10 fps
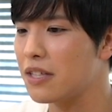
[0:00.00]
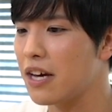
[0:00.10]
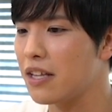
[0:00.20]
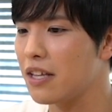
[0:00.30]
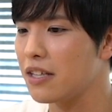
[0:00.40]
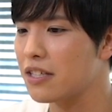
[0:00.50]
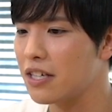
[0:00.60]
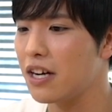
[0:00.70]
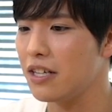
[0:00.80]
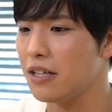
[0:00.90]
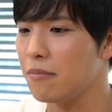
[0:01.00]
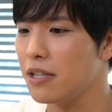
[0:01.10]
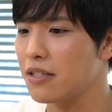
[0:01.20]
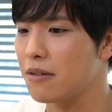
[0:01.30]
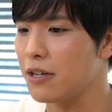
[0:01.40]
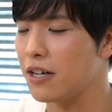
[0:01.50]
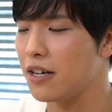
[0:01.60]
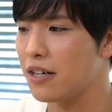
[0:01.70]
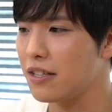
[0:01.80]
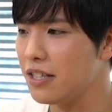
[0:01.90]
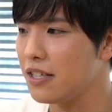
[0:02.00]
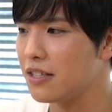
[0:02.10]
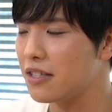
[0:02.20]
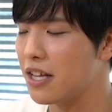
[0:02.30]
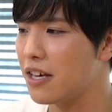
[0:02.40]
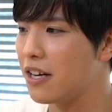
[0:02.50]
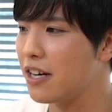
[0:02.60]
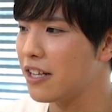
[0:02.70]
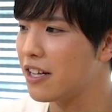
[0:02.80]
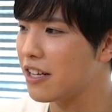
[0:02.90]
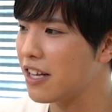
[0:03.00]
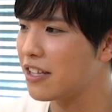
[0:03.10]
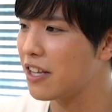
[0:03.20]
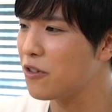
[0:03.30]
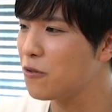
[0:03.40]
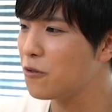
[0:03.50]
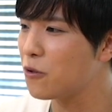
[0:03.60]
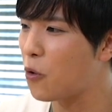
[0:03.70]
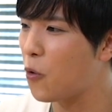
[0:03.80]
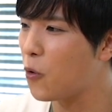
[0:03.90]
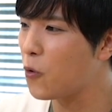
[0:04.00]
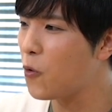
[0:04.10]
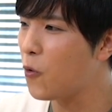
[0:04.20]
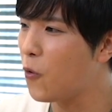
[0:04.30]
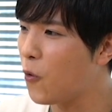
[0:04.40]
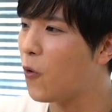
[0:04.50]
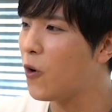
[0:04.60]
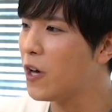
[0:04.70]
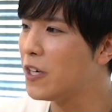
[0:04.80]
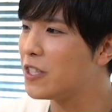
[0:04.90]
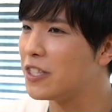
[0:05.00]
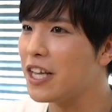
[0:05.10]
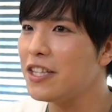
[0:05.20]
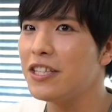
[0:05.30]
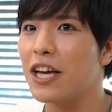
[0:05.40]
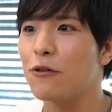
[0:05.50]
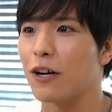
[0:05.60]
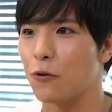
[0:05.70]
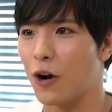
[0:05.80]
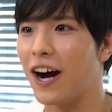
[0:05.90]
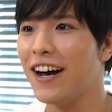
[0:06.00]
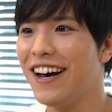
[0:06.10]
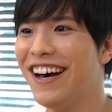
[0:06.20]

伝えてしっかり皆様に伝えられたらなっていうところを自然にできるかどうか